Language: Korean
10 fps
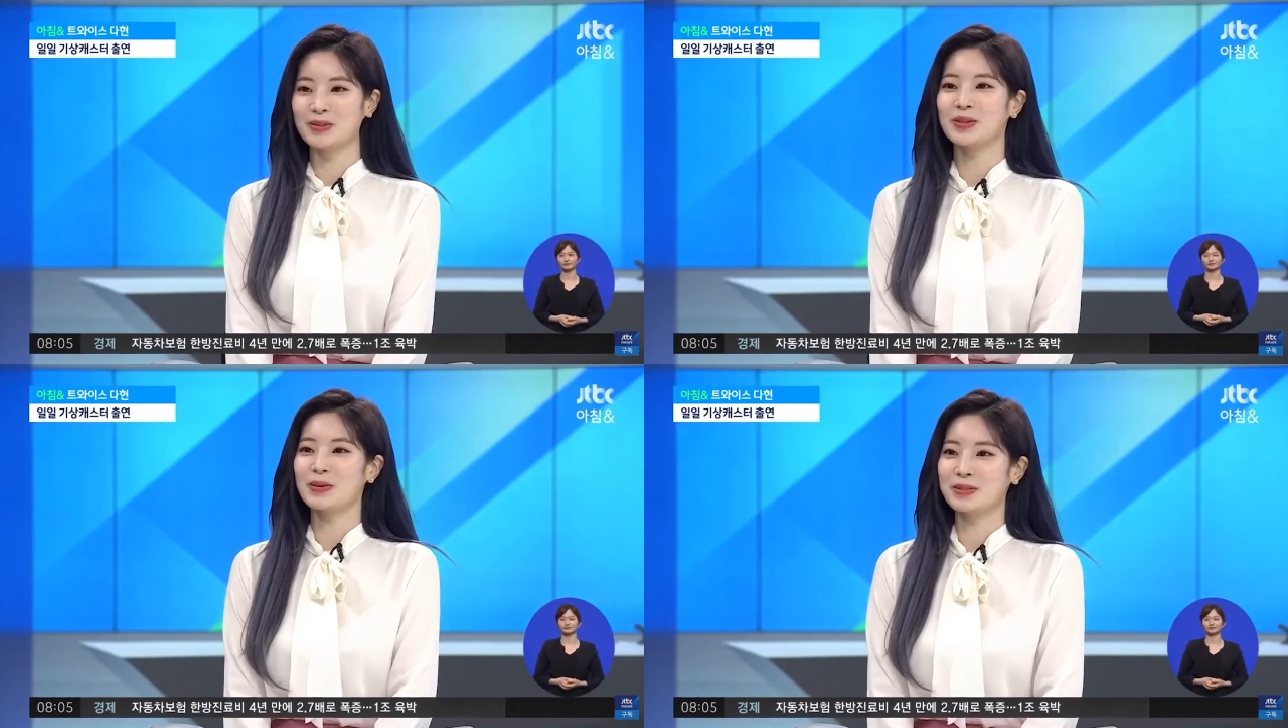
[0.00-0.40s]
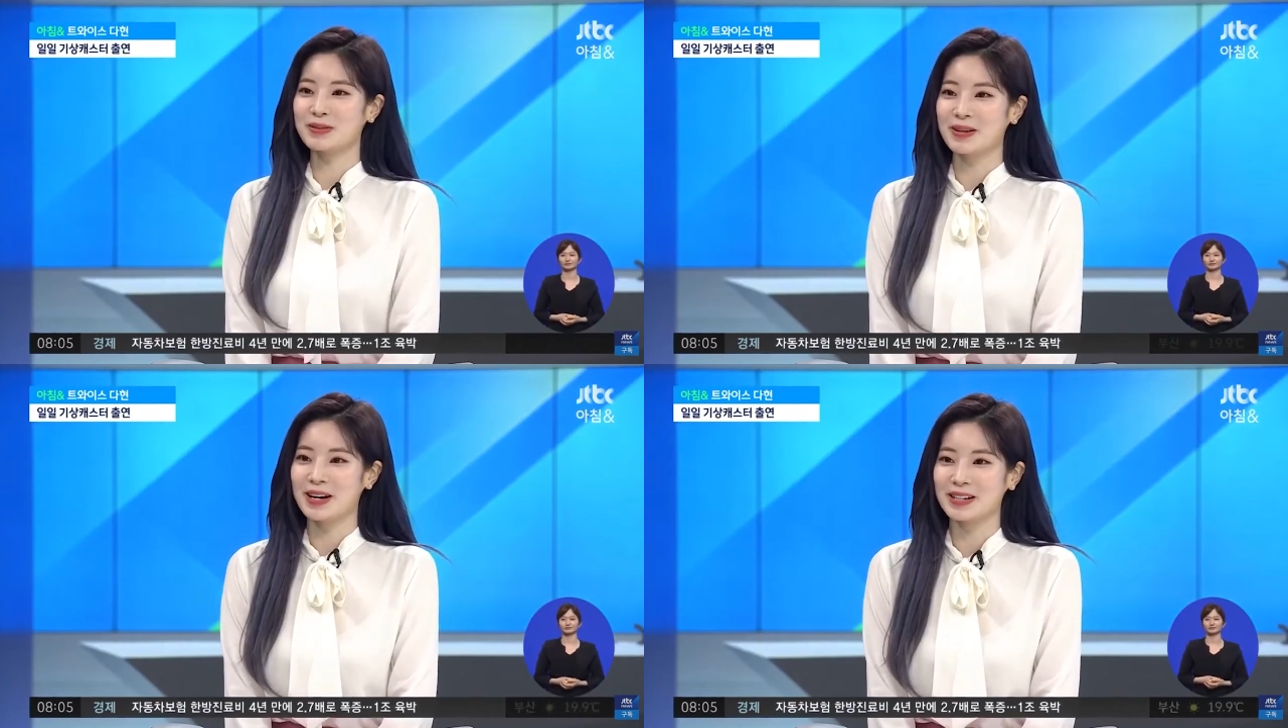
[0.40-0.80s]

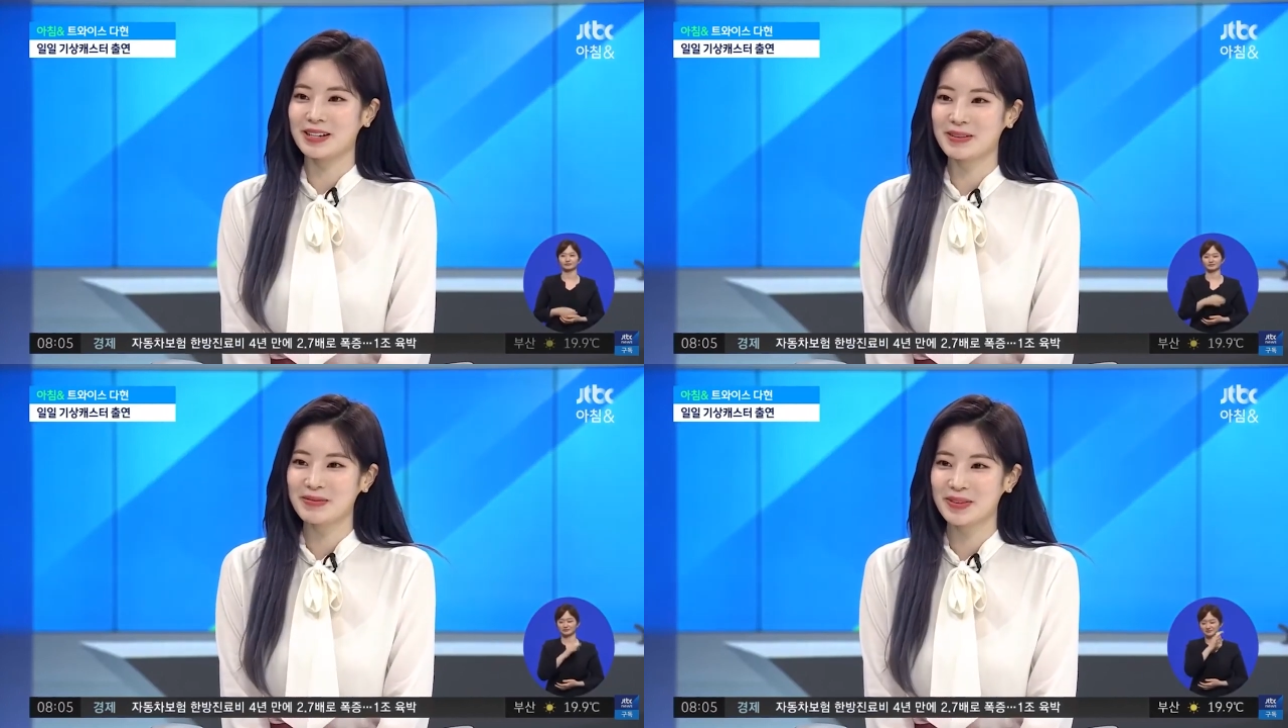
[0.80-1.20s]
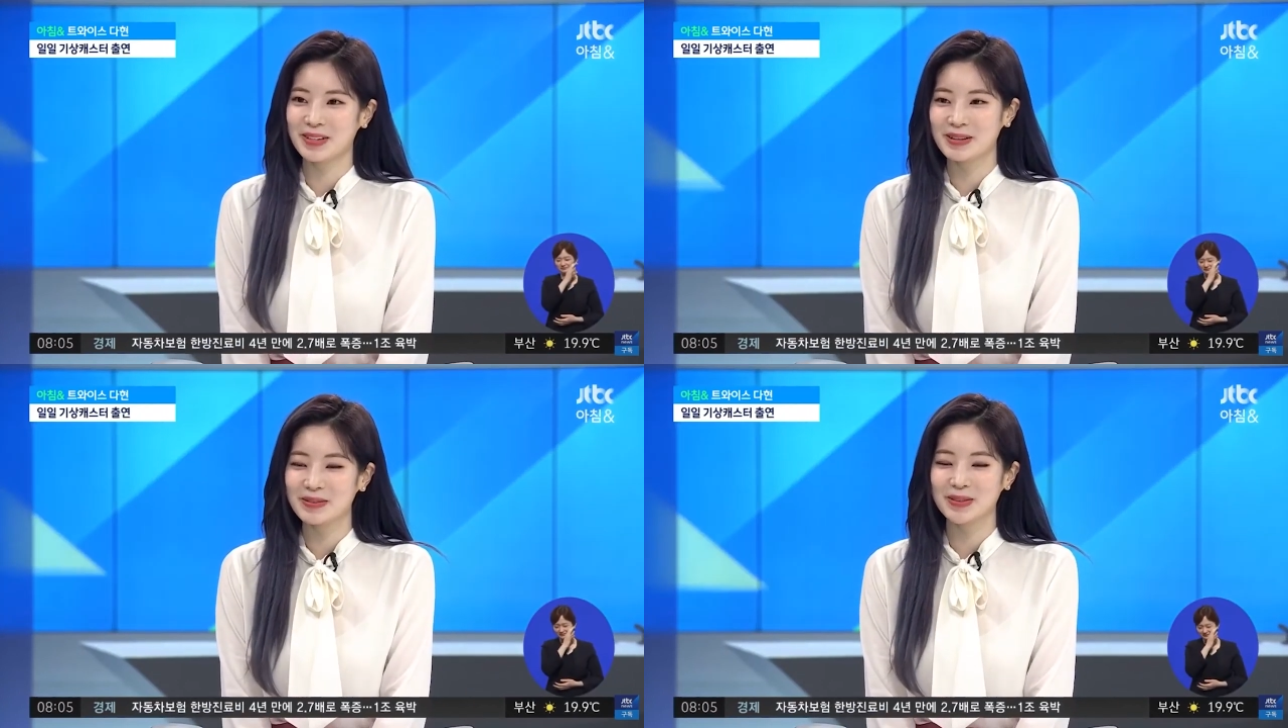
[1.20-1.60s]
부끄럽지만 네.
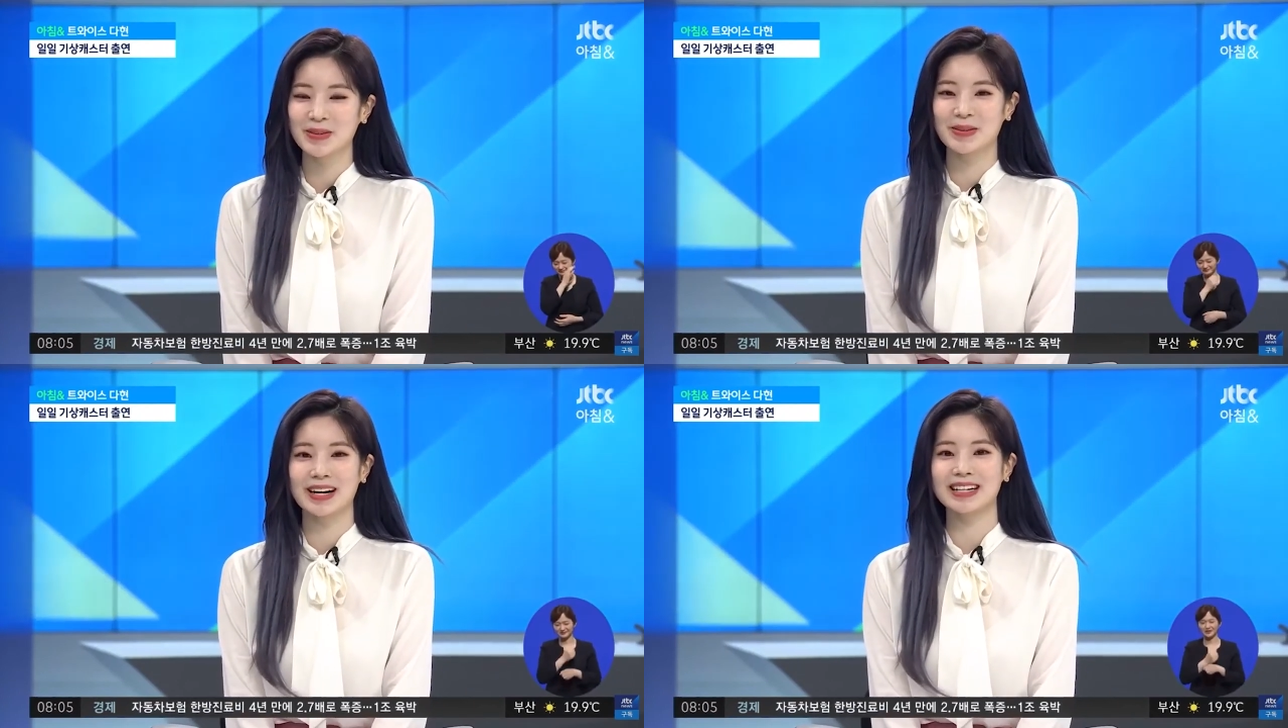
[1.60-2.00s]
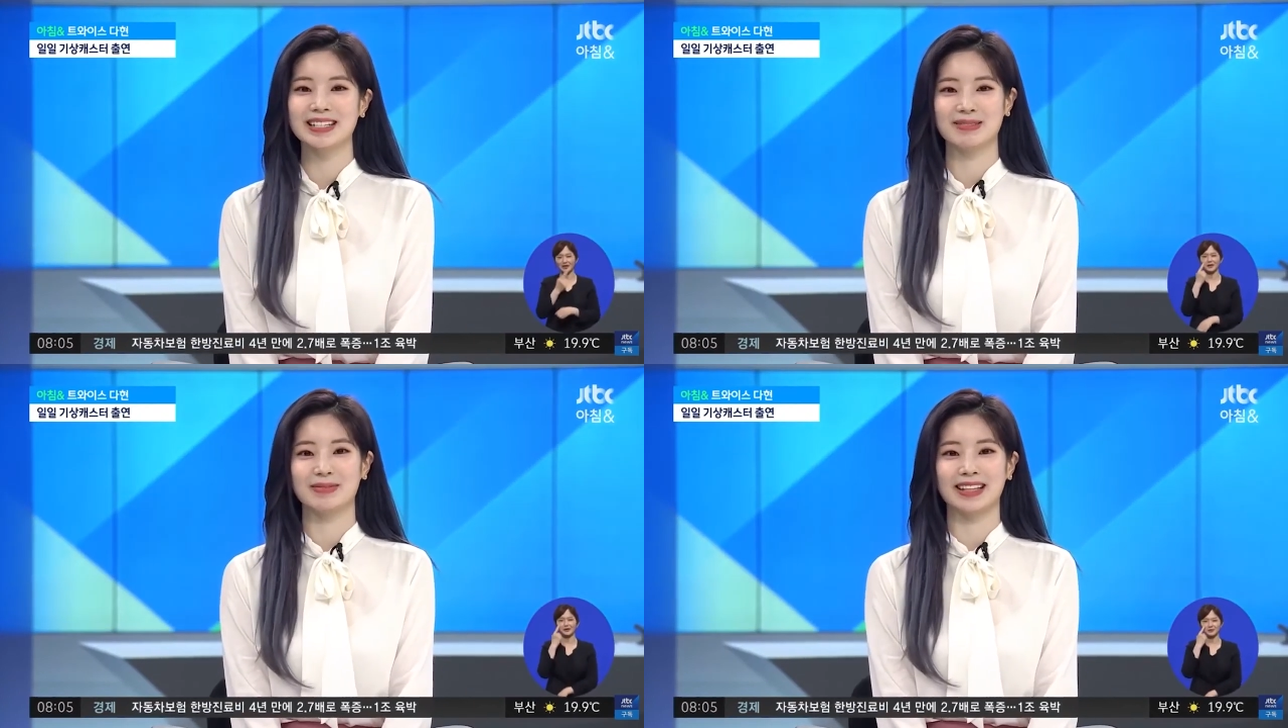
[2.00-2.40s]
한번 해보도록
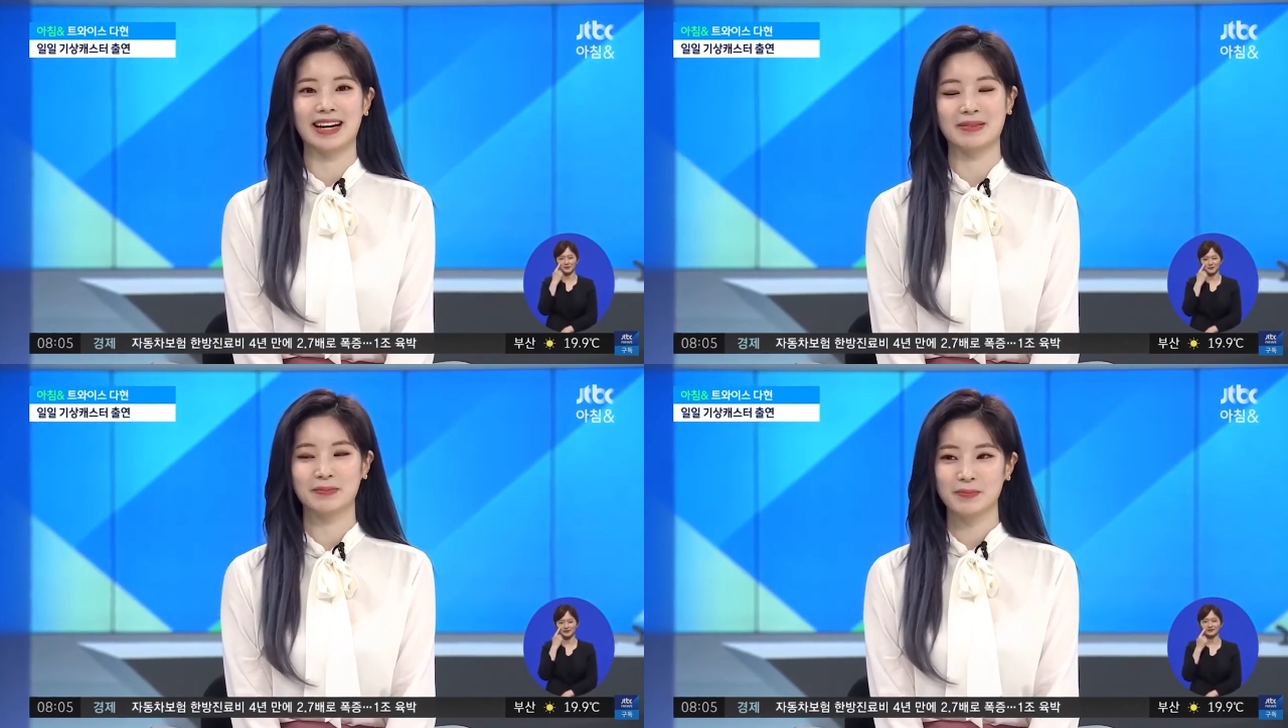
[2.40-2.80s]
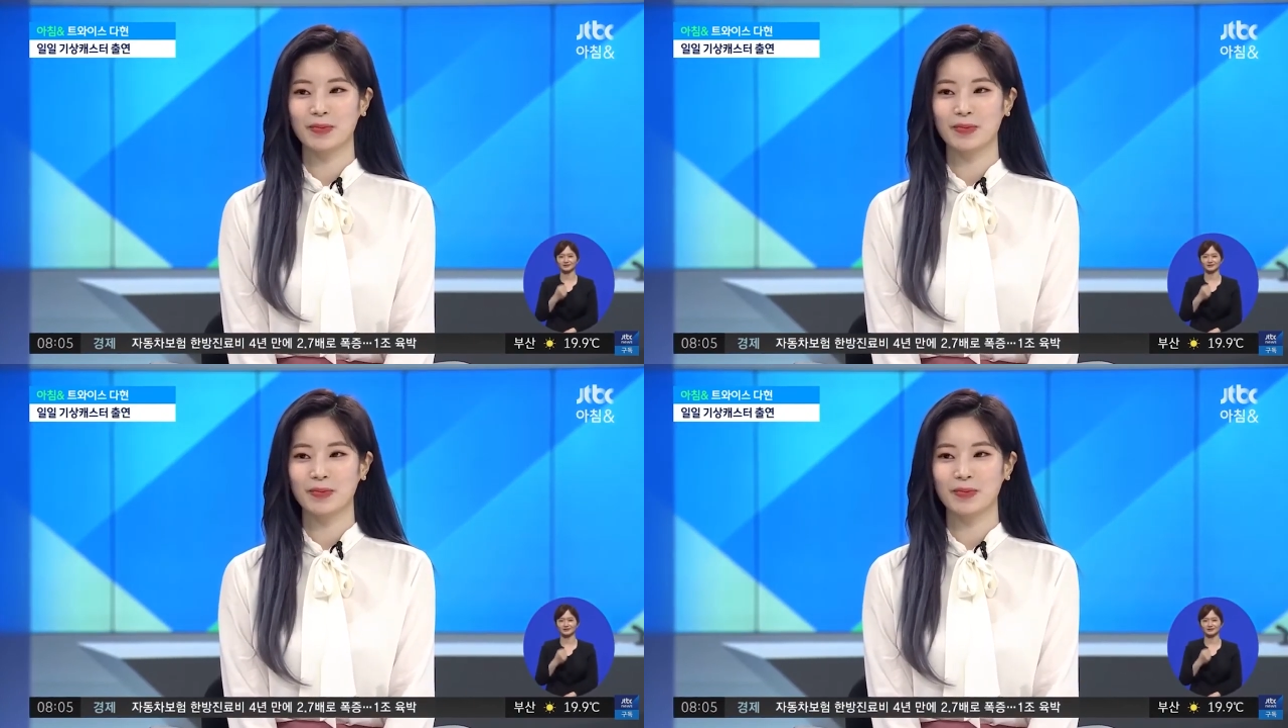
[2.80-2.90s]
하겠습니다. 네.